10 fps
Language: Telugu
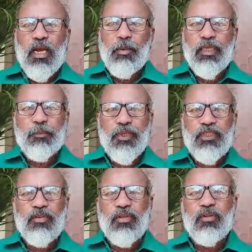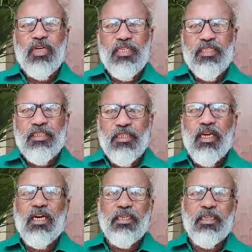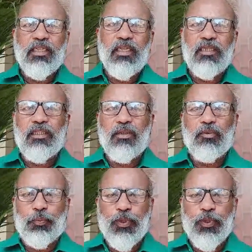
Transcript: కాబట్టి ప్రతి ఒక్కరూ ఖచ్చితంగా ఈ ఎన్నికల్ని